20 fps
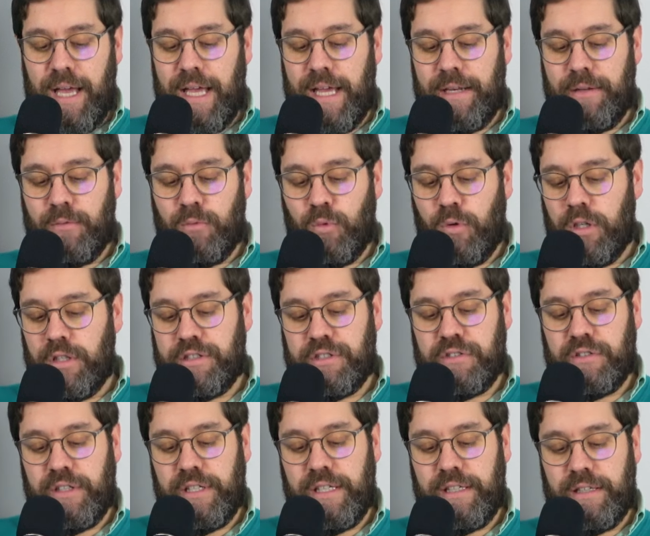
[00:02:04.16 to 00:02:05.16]
en Wall
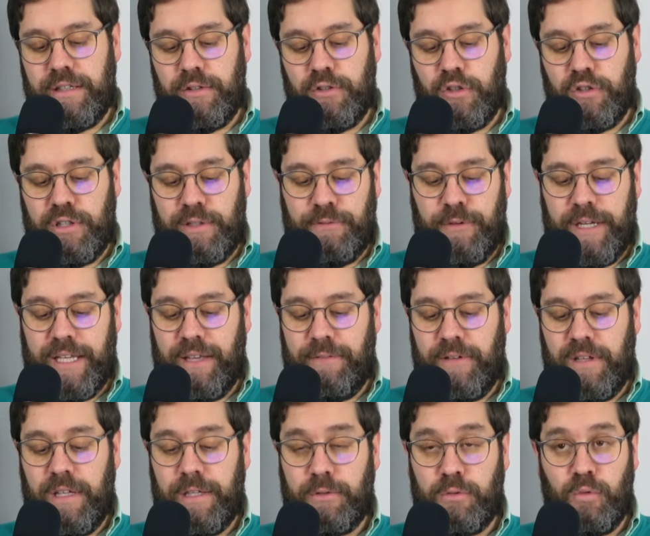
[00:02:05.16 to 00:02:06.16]
Street, donde fue
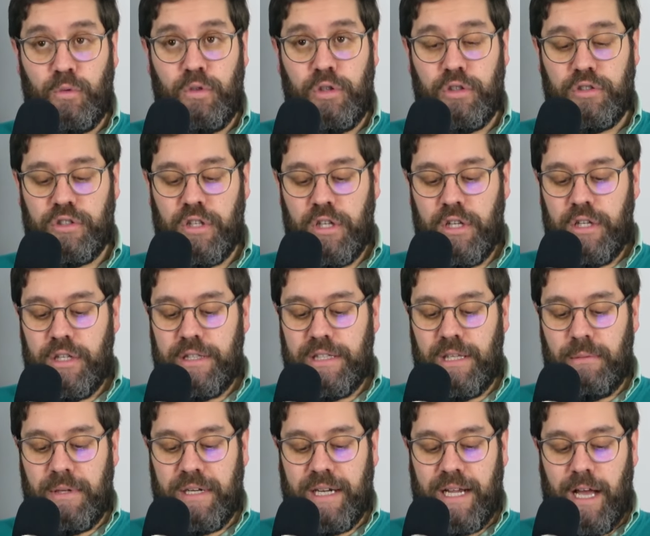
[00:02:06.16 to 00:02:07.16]
jefe de estudios
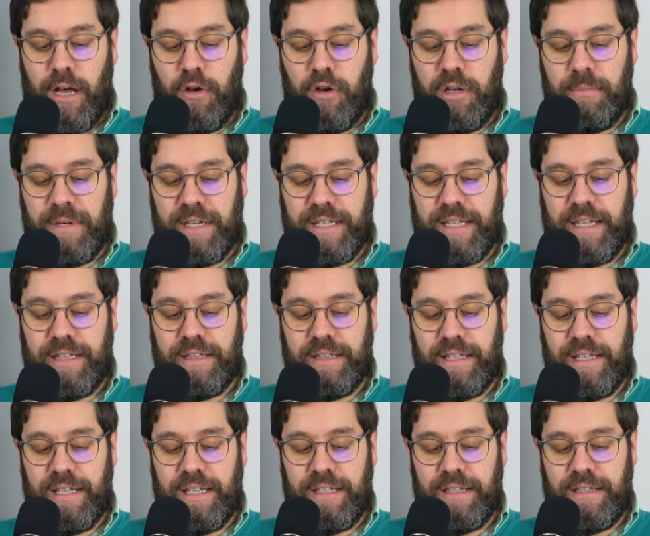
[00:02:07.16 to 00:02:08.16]
de mercados
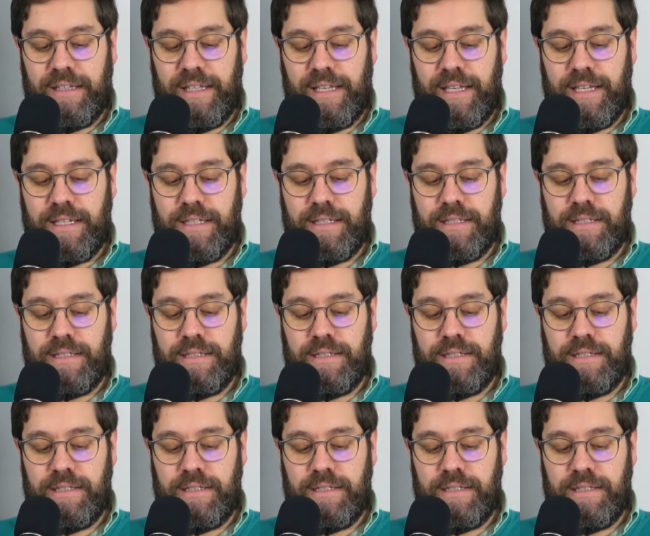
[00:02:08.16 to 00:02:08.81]
emergentes de